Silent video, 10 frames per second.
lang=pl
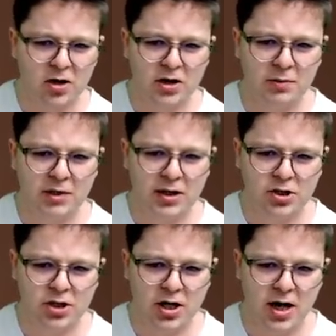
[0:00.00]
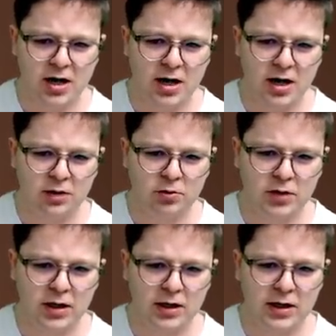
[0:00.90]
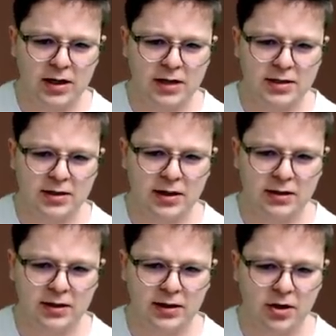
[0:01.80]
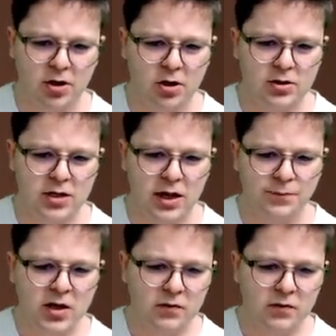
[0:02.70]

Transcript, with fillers: ona mi da szacha, tutaj jest atak na gońca,